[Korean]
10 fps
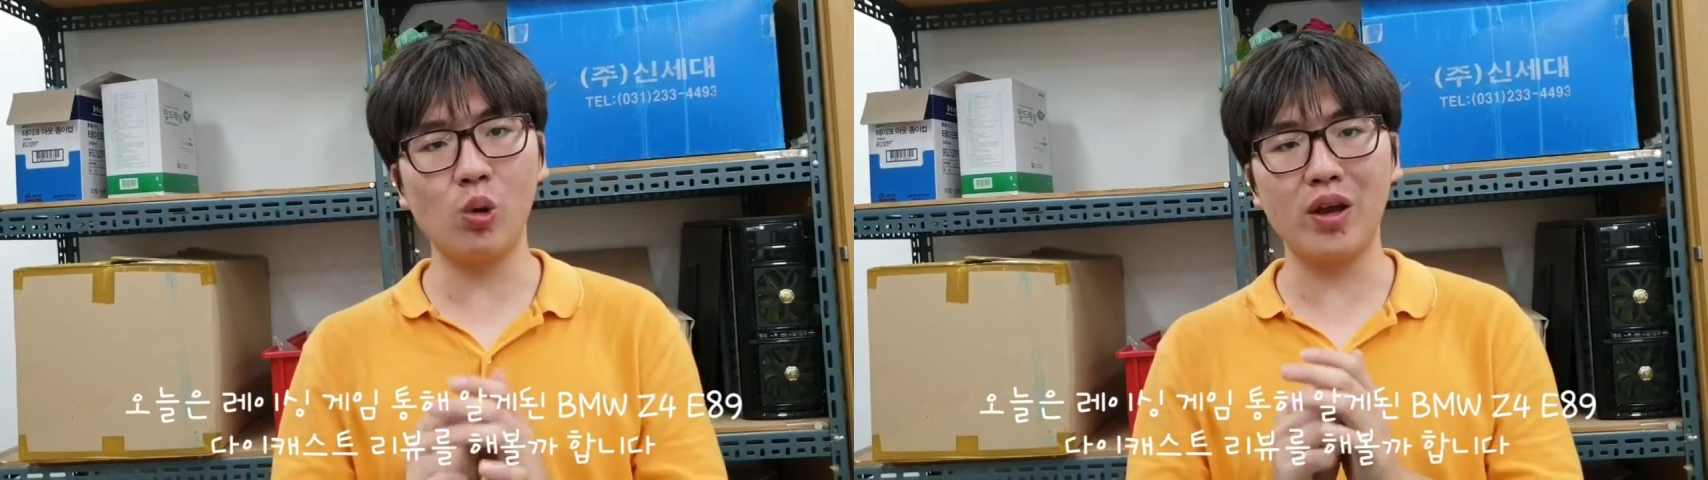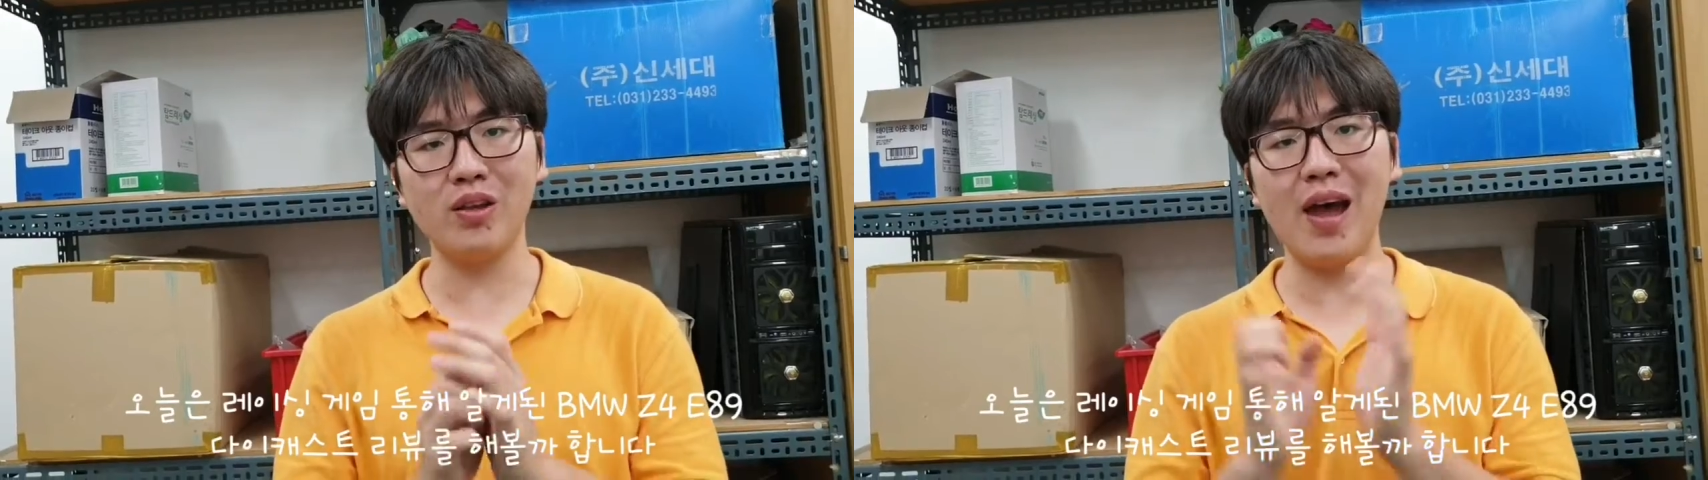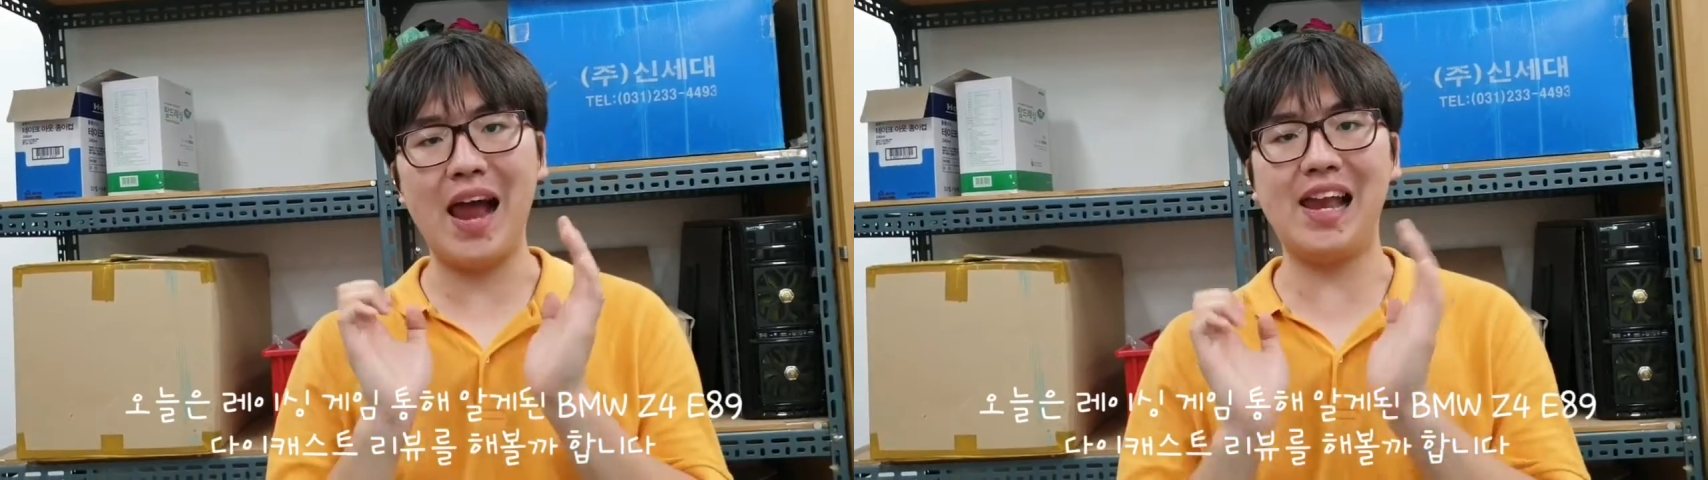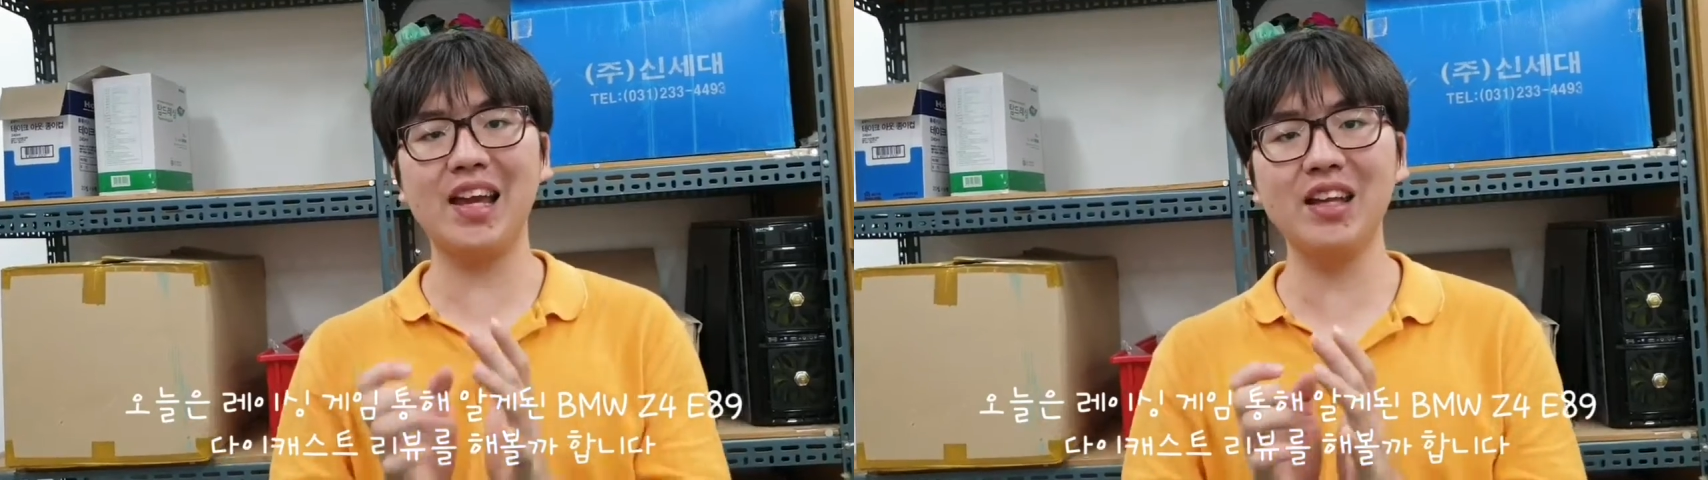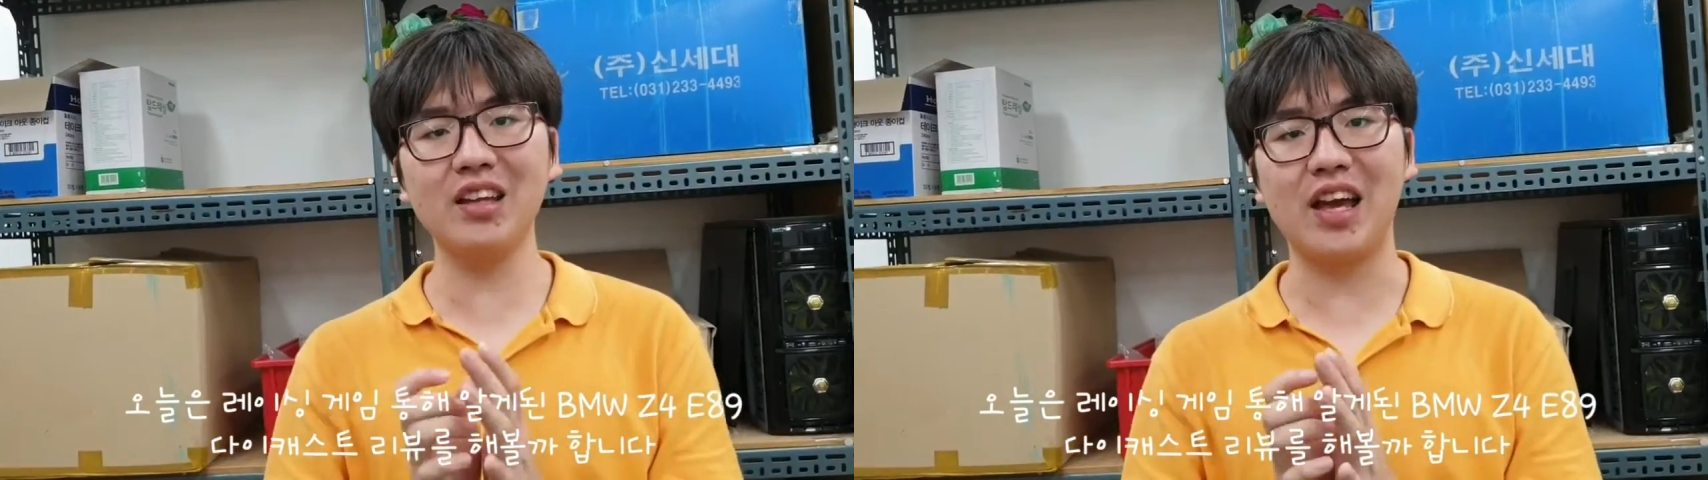통해서
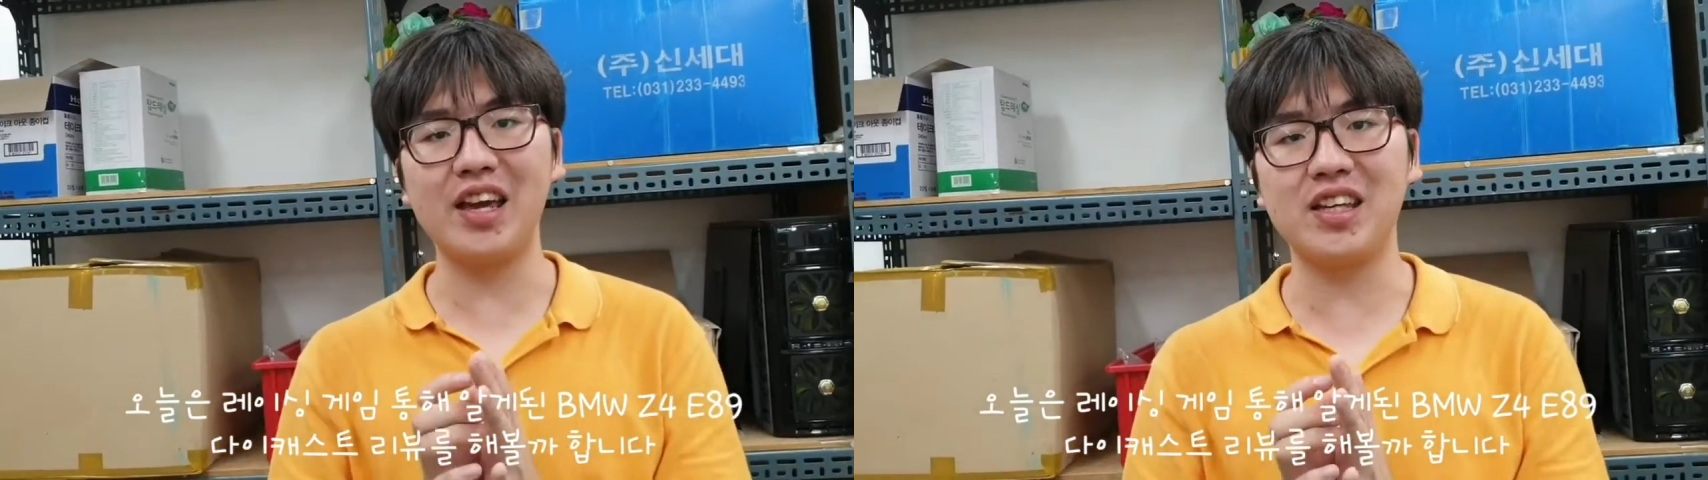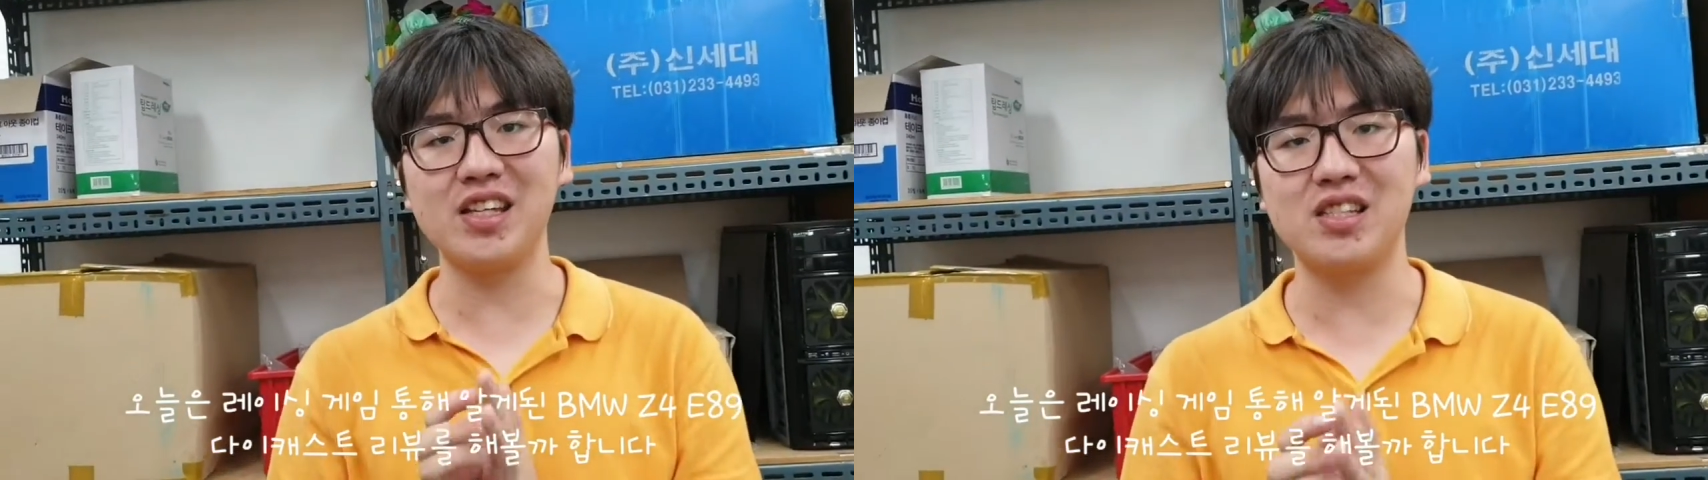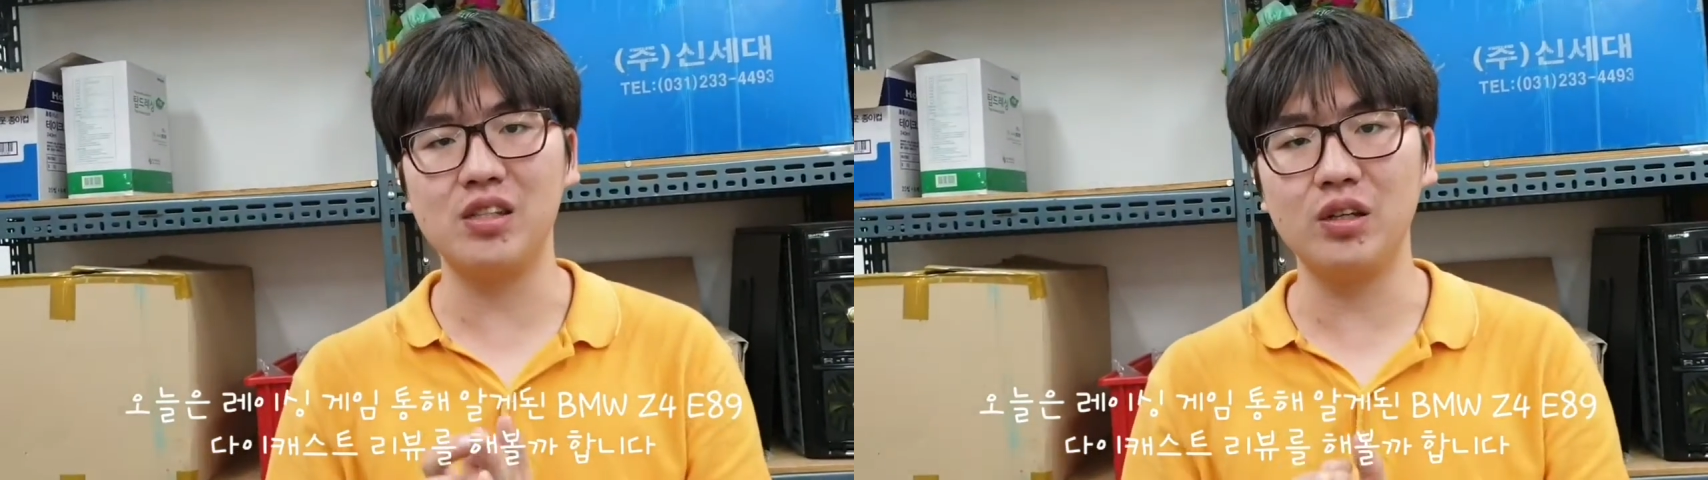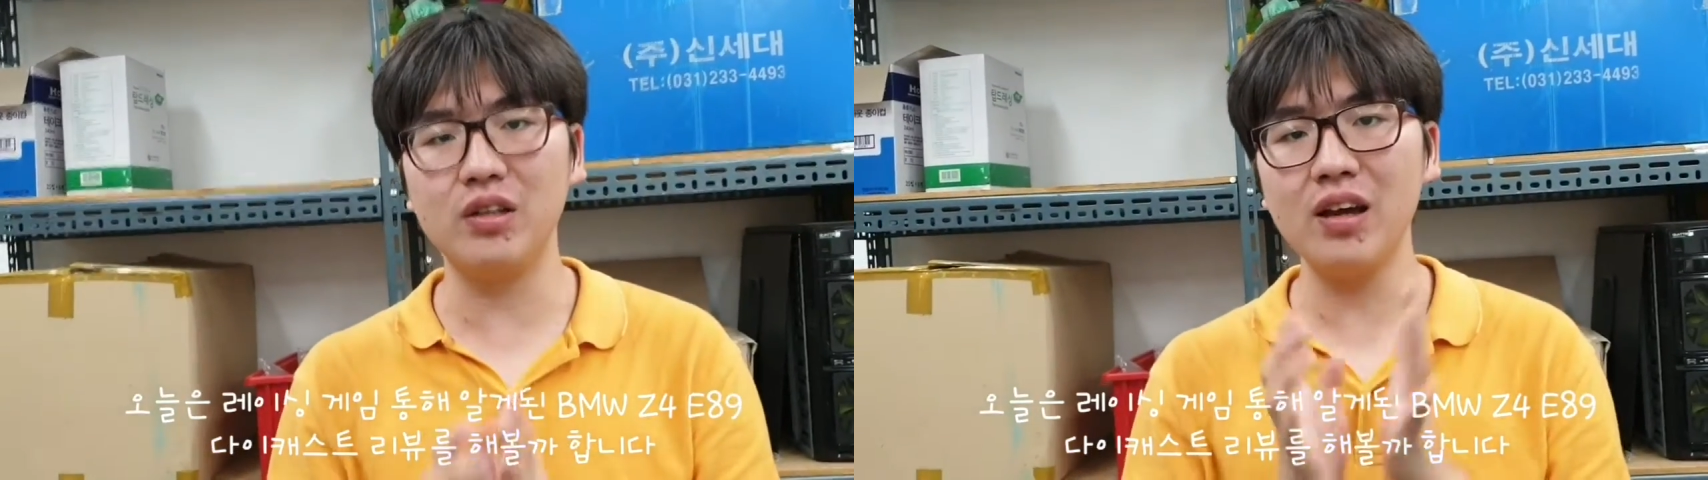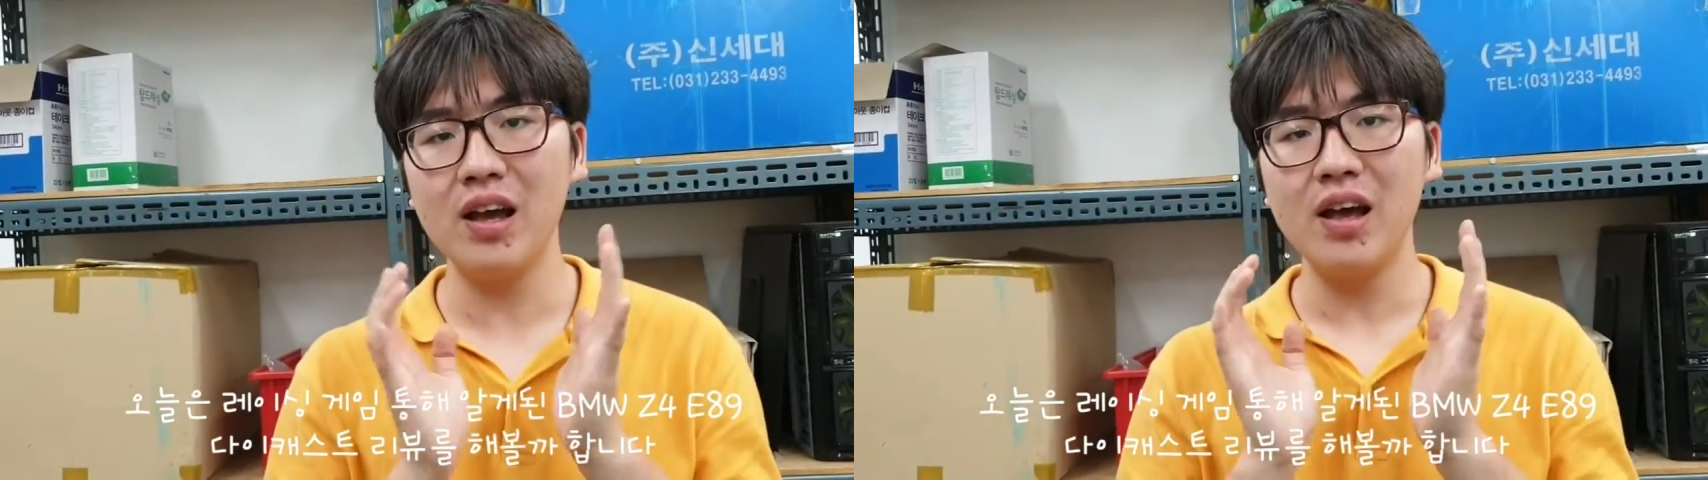알게 된
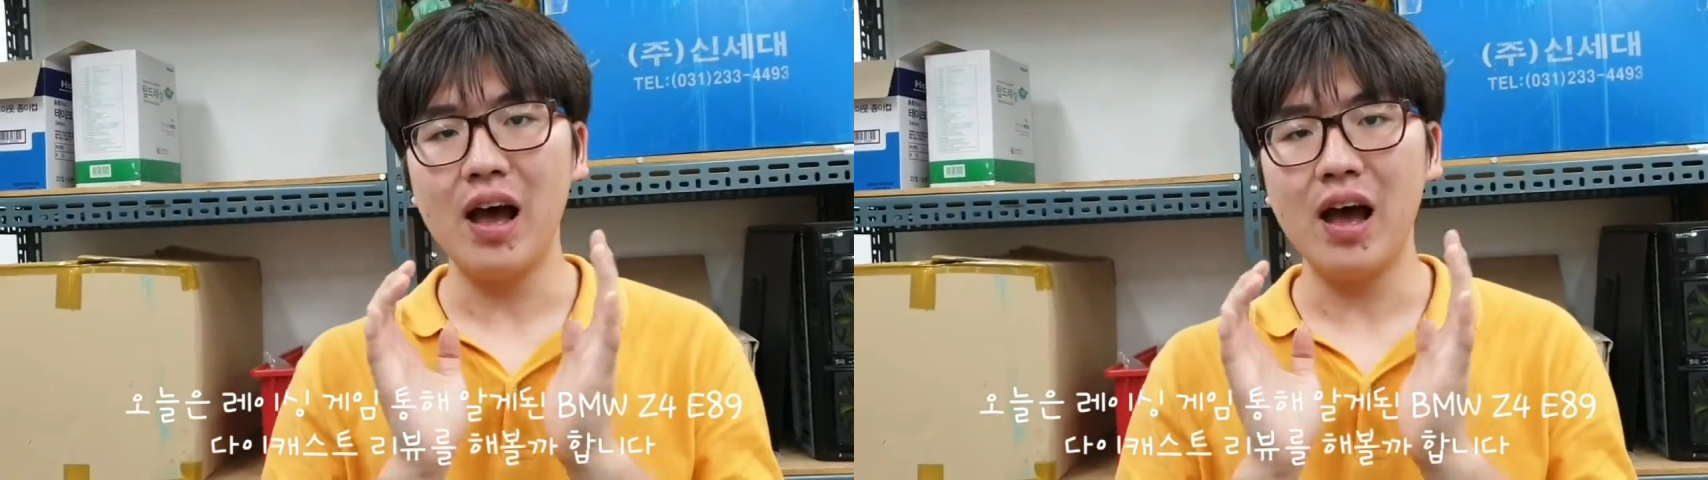다이캐스트를